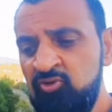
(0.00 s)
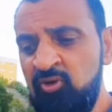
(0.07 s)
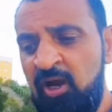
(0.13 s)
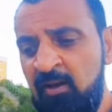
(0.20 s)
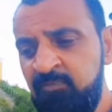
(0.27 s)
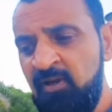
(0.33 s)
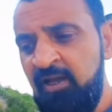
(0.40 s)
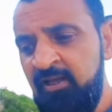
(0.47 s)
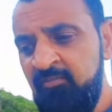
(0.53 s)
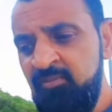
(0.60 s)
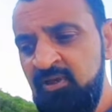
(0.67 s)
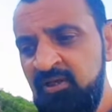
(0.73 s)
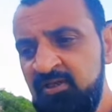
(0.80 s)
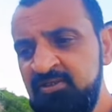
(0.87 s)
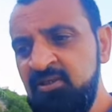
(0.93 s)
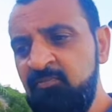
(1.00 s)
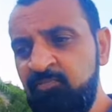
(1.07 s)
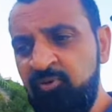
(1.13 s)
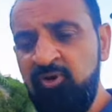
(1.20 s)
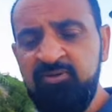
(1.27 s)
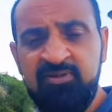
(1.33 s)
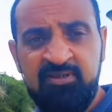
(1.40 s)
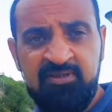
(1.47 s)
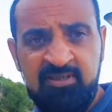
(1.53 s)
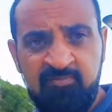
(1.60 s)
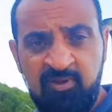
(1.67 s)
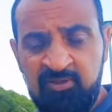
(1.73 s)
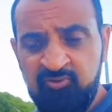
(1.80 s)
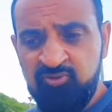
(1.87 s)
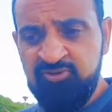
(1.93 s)
तो आपका इमिग्रेशन प्रोसेस ही
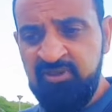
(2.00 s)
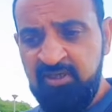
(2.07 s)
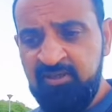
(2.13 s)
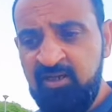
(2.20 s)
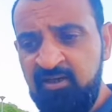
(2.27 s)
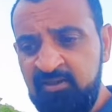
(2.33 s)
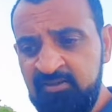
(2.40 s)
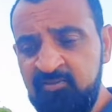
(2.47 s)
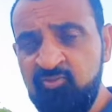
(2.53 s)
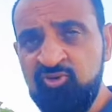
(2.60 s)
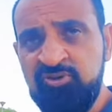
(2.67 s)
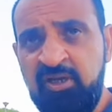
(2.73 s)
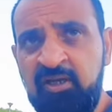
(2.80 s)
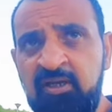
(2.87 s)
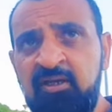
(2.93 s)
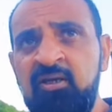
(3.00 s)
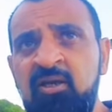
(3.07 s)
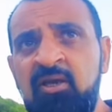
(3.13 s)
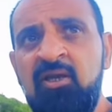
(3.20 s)
बंद हो जाएगा ख़त्म हो जाएगा